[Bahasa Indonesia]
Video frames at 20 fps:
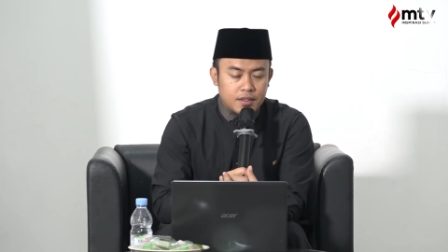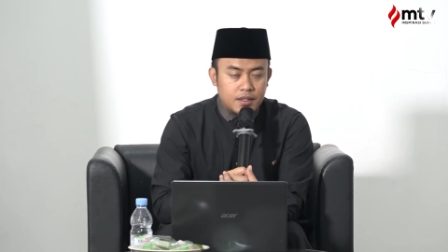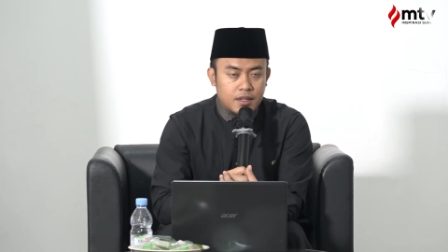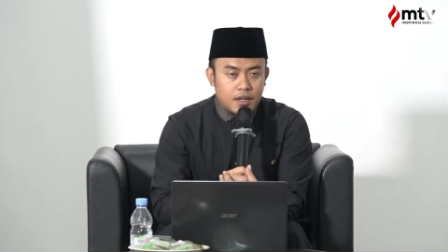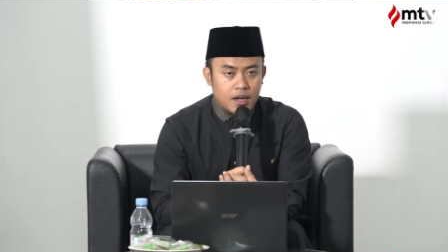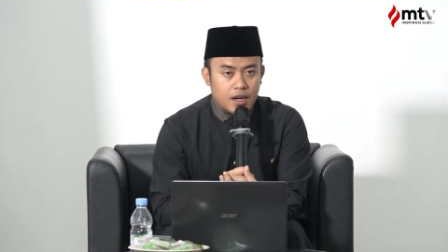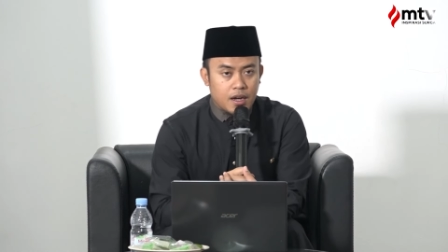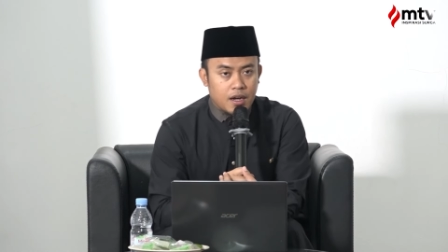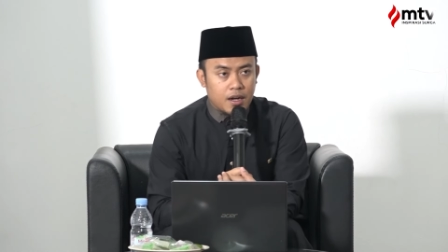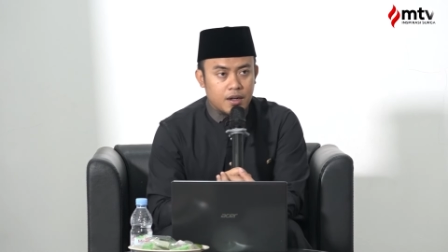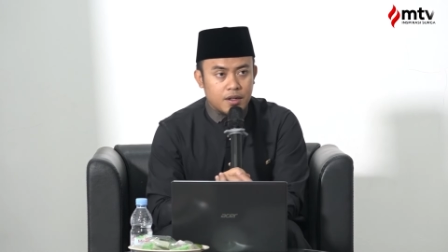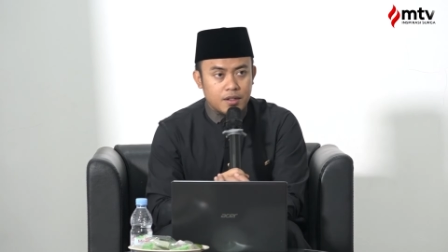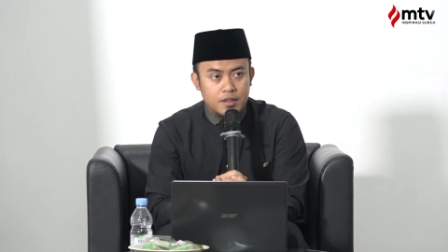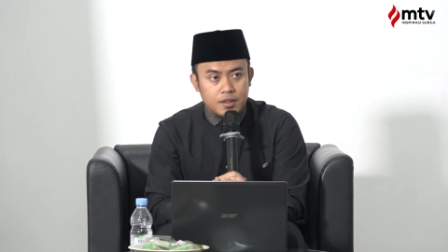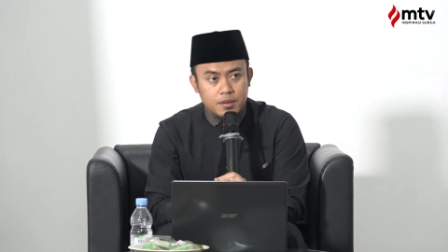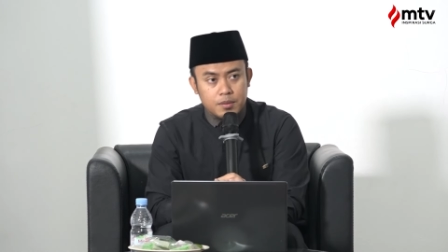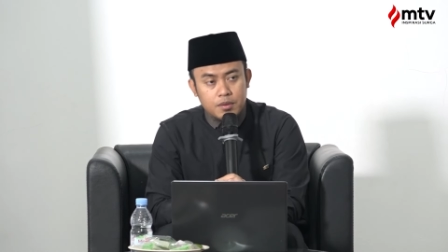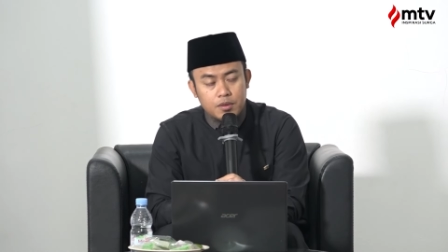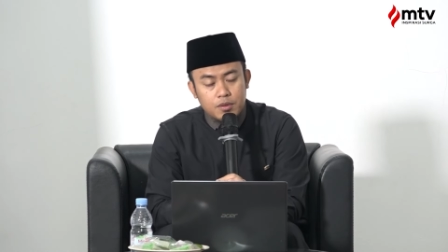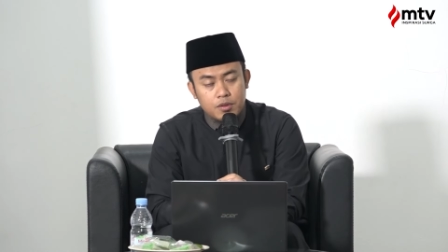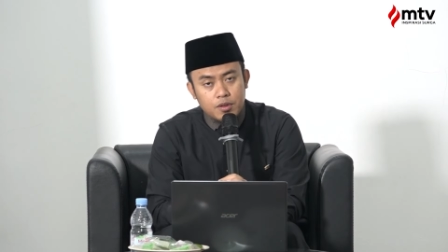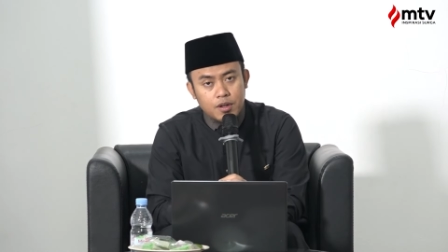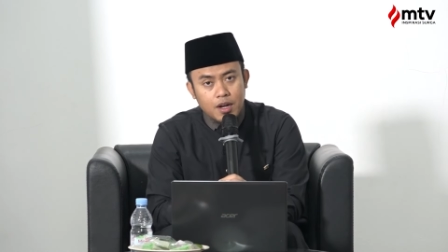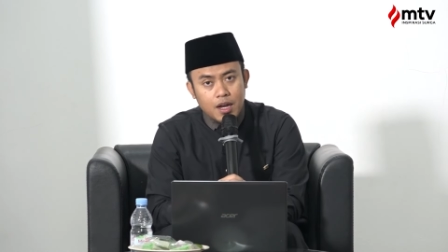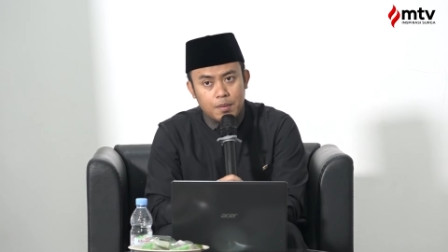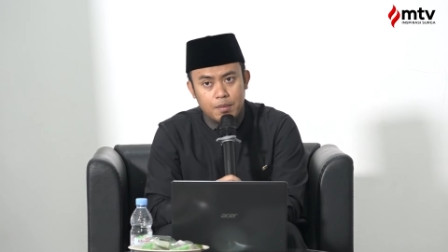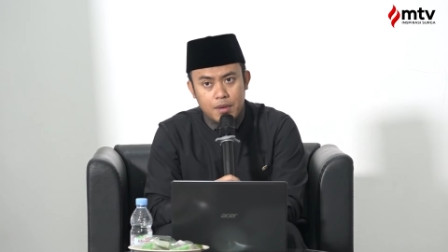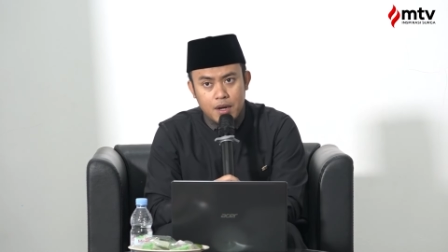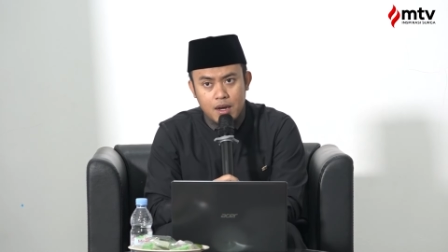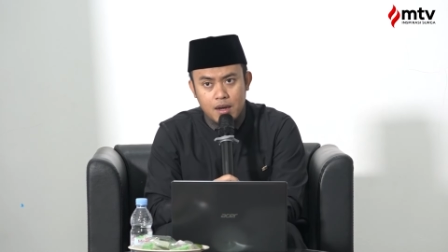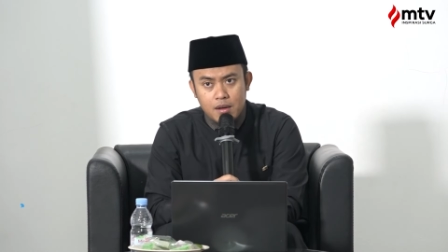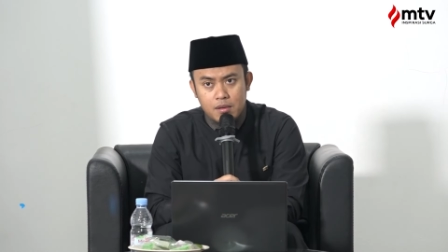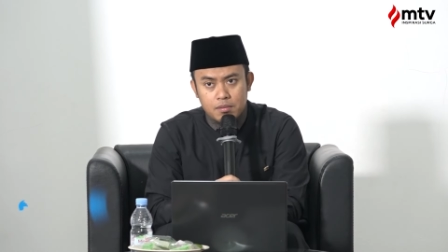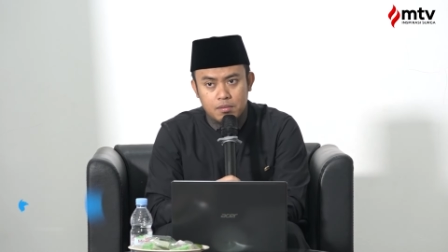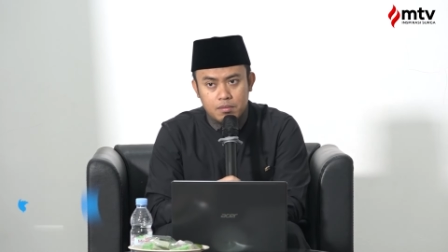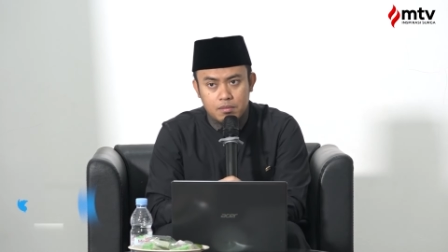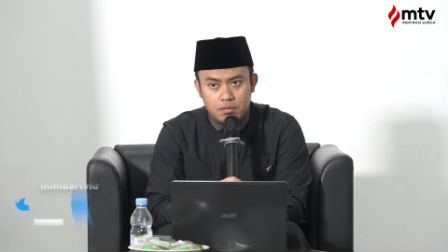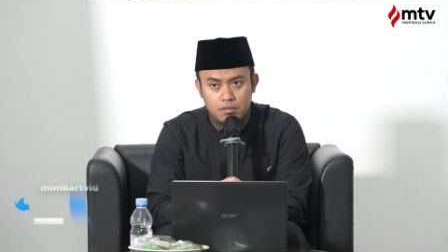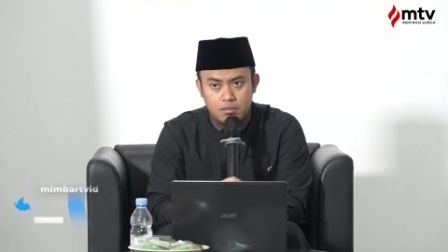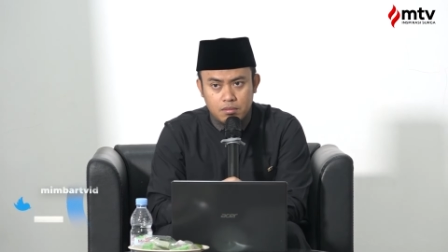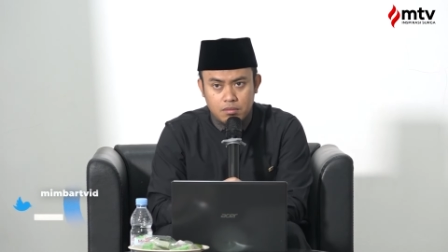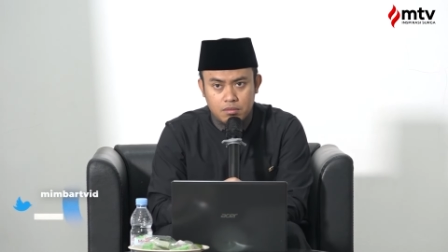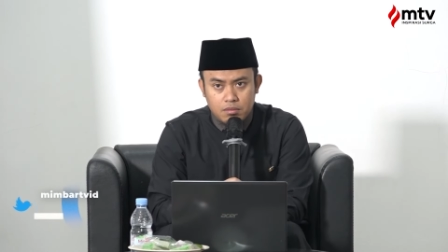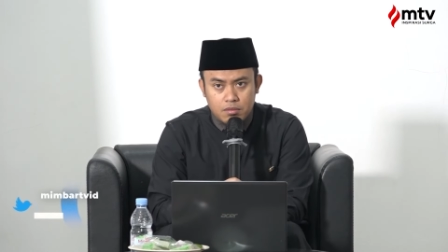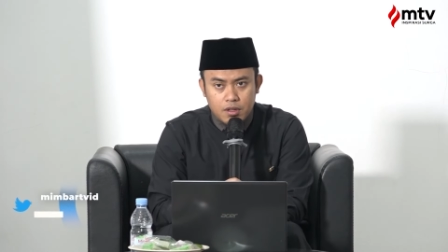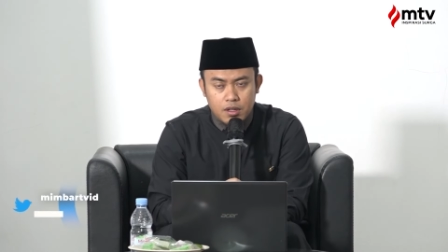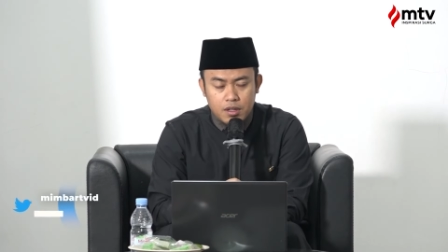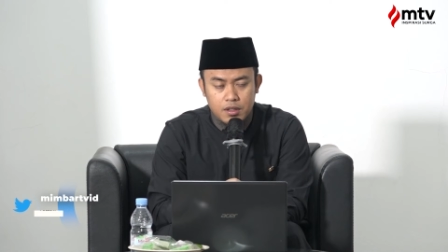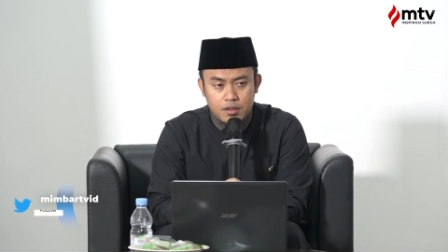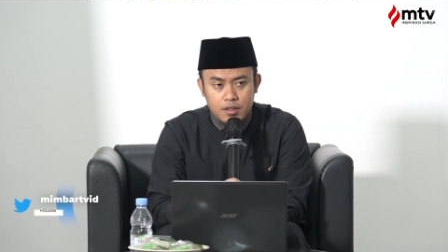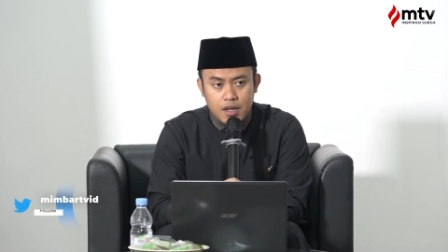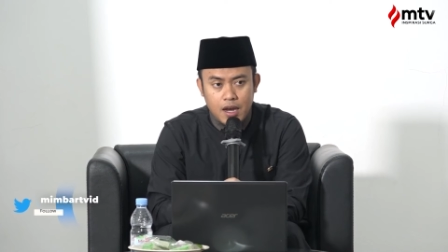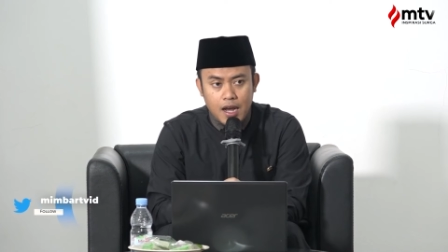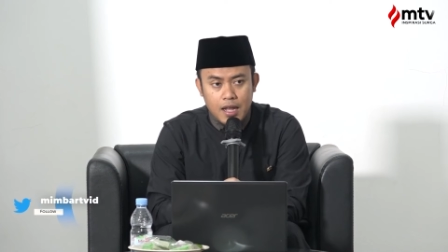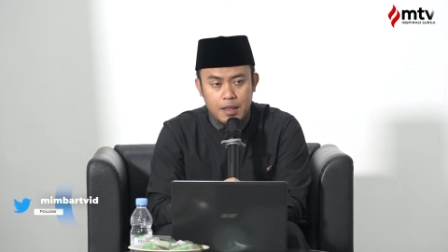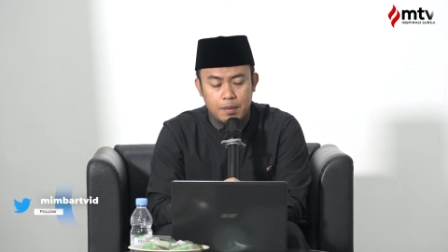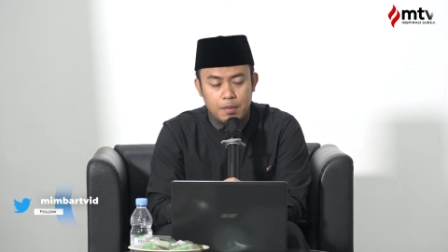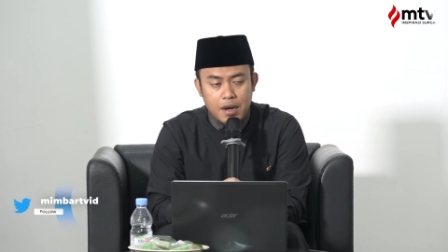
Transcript: nah, ulama sangat